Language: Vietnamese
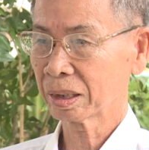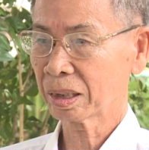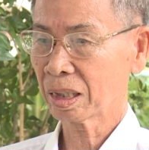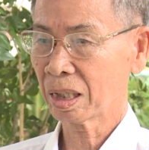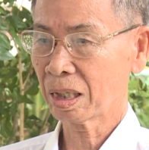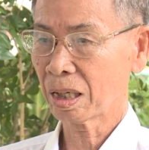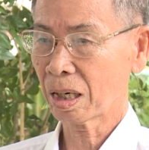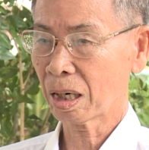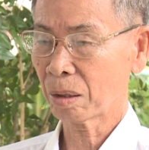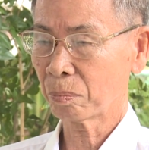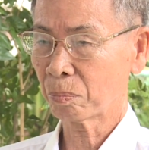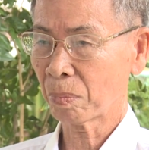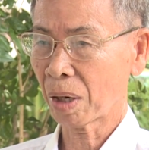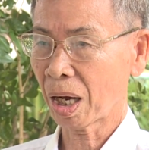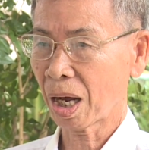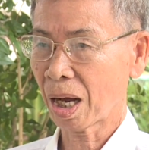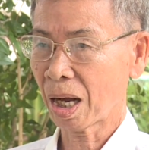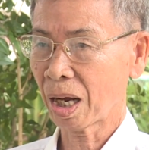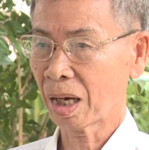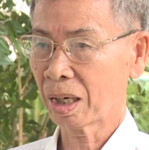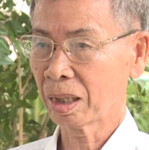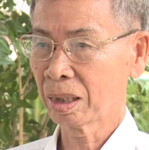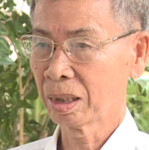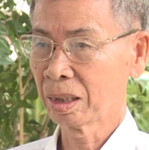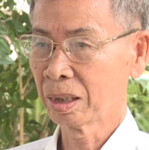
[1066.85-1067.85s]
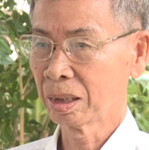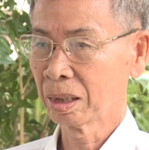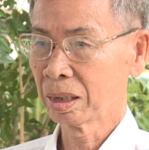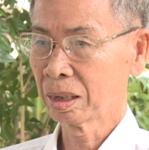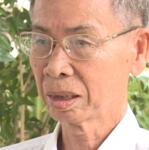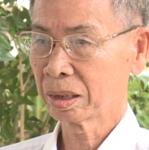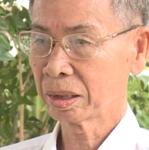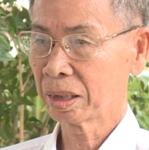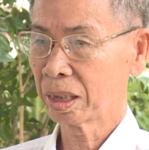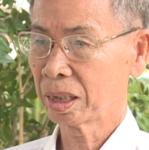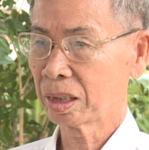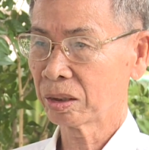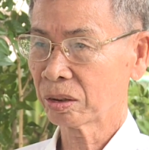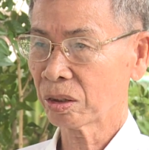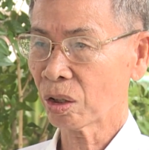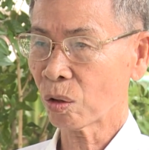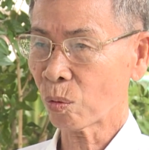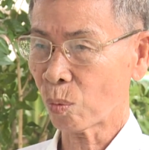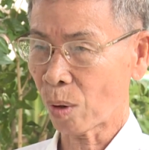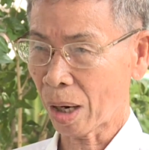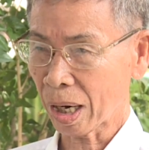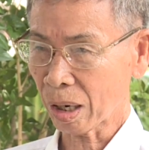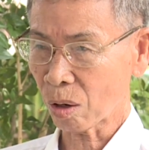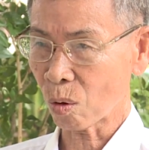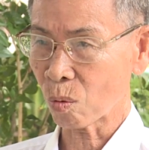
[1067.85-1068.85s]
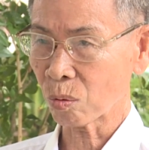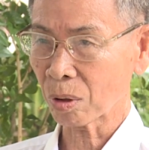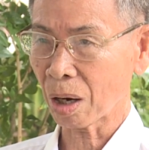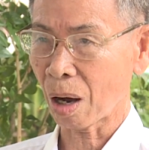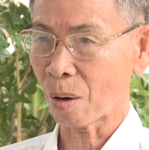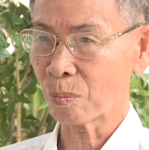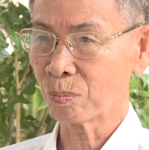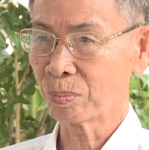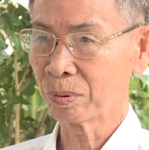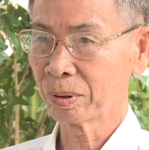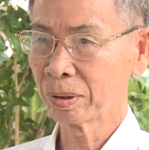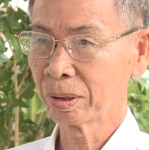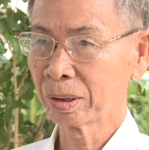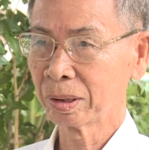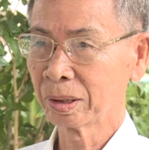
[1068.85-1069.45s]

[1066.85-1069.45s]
Cho nên mà vì sức khỏe cộng đồng,